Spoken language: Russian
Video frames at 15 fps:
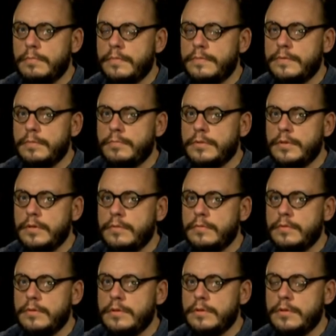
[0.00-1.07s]
все
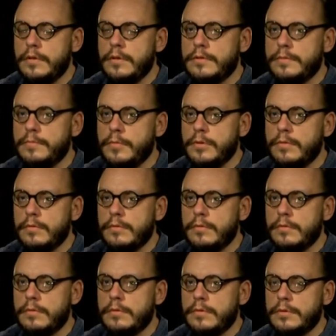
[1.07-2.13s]
последующие 30 минут.
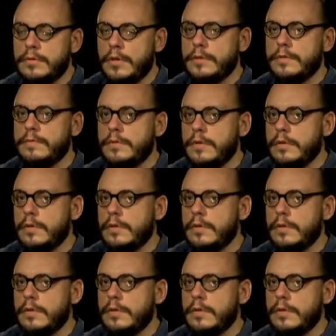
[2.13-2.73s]
Здравствуйте,